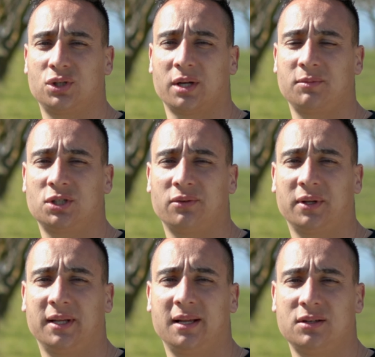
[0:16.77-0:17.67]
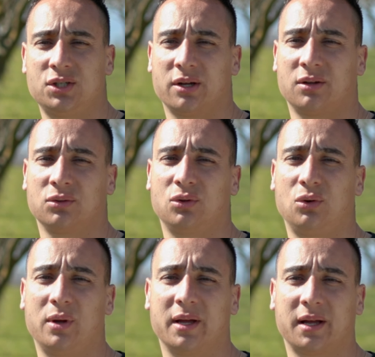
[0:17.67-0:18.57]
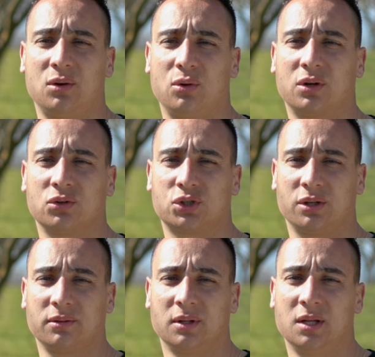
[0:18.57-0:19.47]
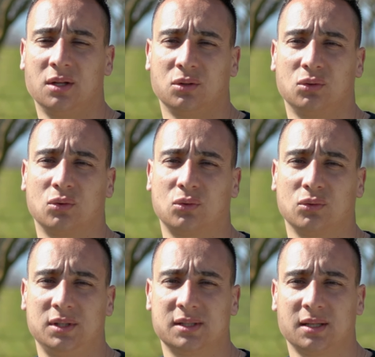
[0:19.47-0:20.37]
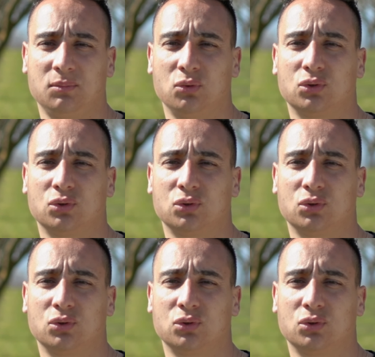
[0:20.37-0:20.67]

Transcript: Jérémy Chafanel, gérant de l'ERL Le Grand Champ. Donc on distribue